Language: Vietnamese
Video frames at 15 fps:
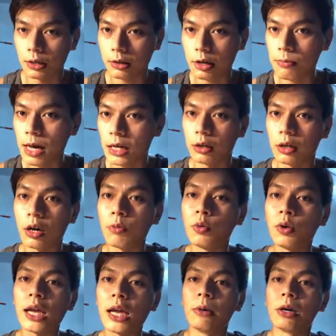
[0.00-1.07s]
các bạn không
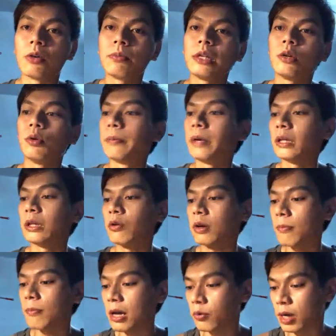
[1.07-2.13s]
muốn làm ở công ty của mình thì
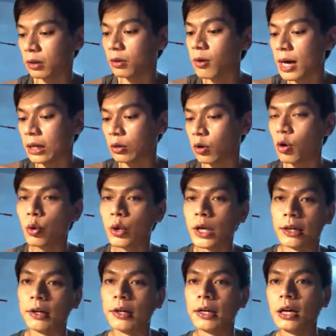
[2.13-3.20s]
các bạn hoàn toàn có quyền